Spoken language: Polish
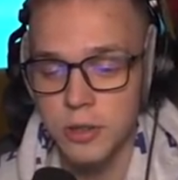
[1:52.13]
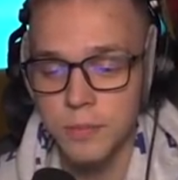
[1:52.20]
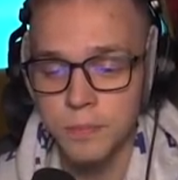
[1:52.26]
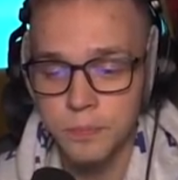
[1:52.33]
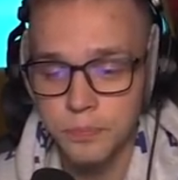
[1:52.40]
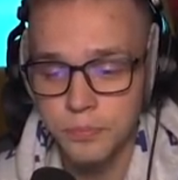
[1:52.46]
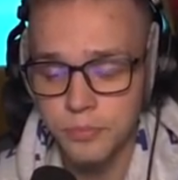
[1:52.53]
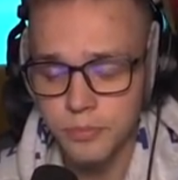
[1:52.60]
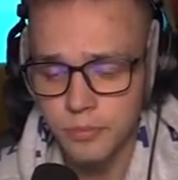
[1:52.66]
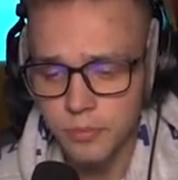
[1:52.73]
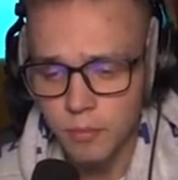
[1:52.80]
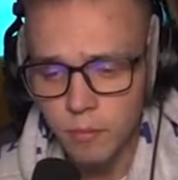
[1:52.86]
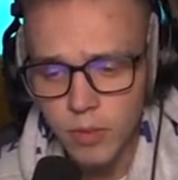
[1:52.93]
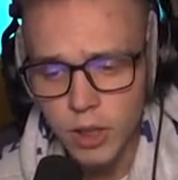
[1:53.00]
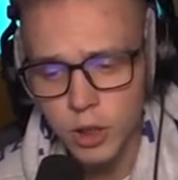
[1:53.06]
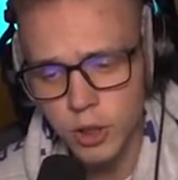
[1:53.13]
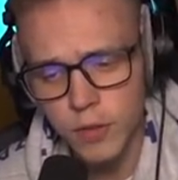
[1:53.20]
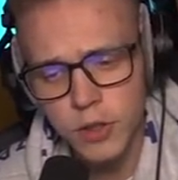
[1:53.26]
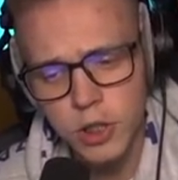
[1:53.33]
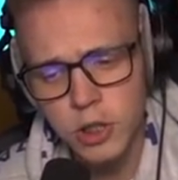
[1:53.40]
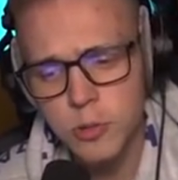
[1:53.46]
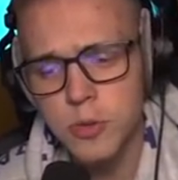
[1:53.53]
I i
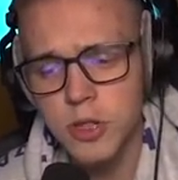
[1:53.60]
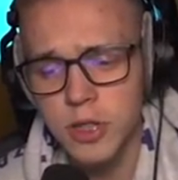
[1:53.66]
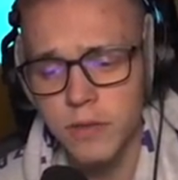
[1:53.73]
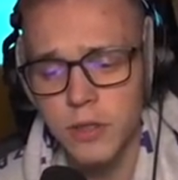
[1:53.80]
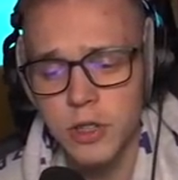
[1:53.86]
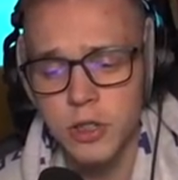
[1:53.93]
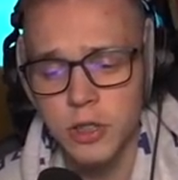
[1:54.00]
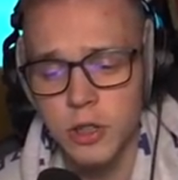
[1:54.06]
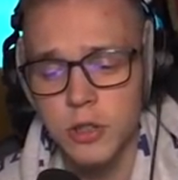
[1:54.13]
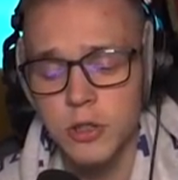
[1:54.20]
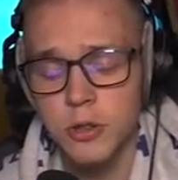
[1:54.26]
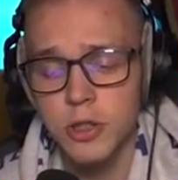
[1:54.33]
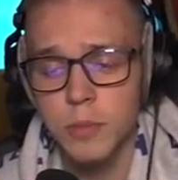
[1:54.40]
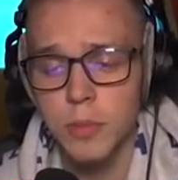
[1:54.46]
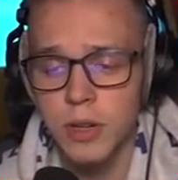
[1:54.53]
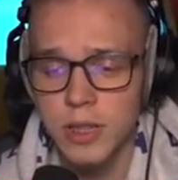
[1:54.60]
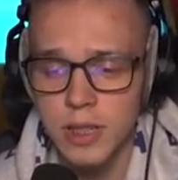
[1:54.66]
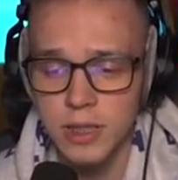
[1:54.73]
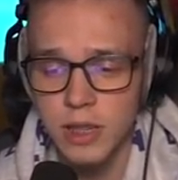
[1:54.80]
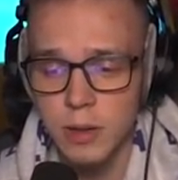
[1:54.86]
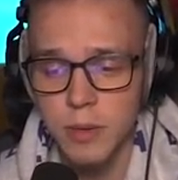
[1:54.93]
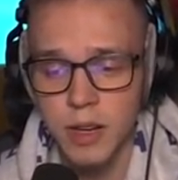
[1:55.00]
dowiedzieliśmy się tam właśnie tego, że on się boi
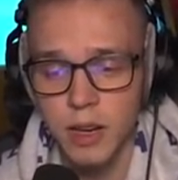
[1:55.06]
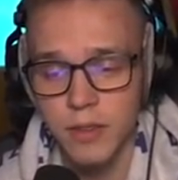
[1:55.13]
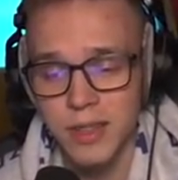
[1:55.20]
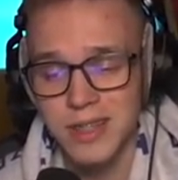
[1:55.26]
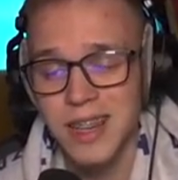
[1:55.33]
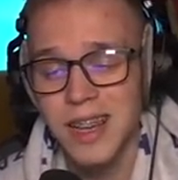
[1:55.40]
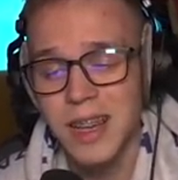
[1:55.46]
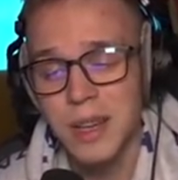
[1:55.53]
Slendermana, więc